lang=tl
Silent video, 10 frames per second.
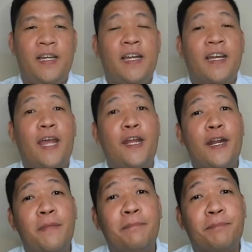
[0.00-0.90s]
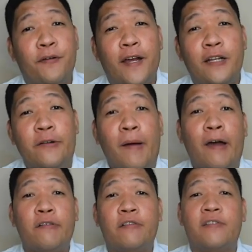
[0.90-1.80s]
Ngayon naman po ay
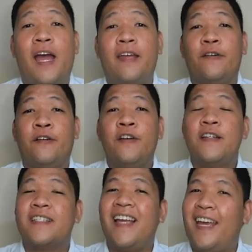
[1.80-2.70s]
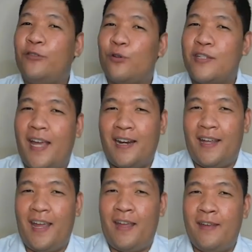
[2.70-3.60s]
dumako tayo sa EDOC
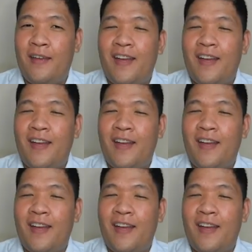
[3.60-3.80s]
serye.